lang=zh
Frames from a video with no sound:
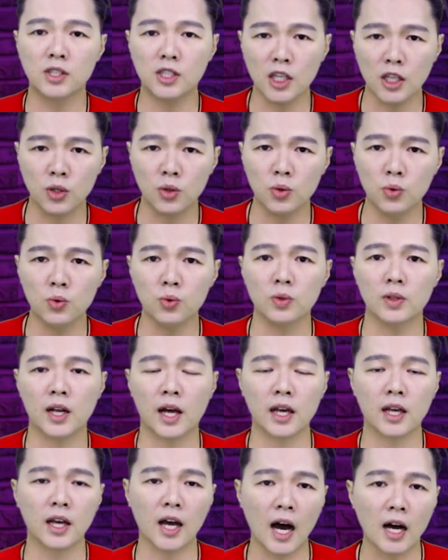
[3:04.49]
禁欲
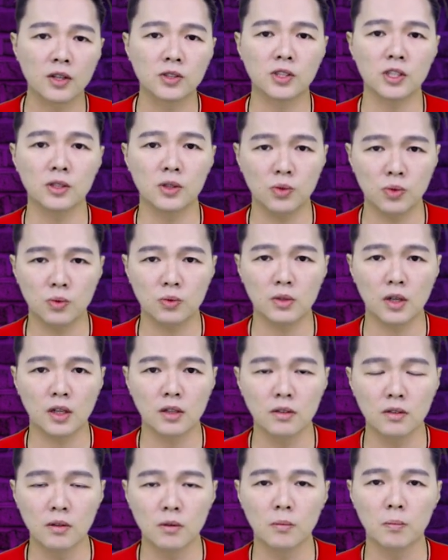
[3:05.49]
来抗争的女
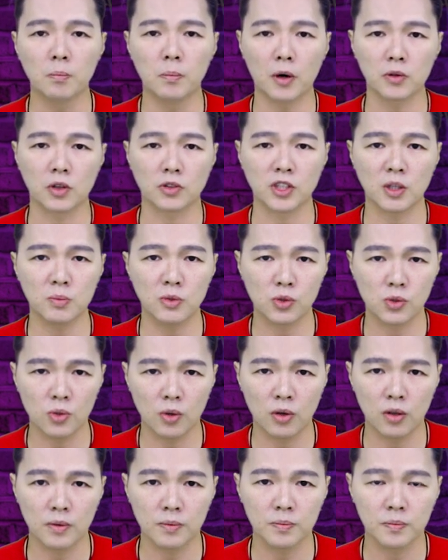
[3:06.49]
人，报道上面
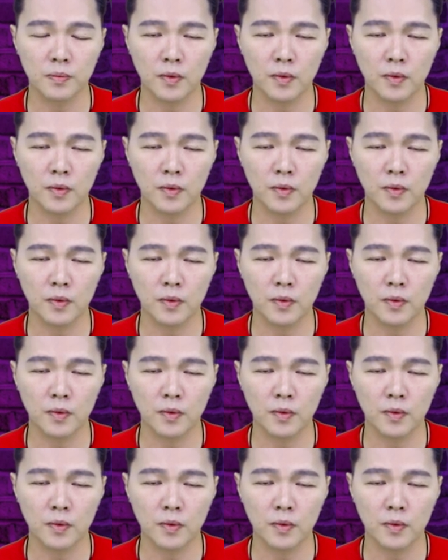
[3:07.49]
说，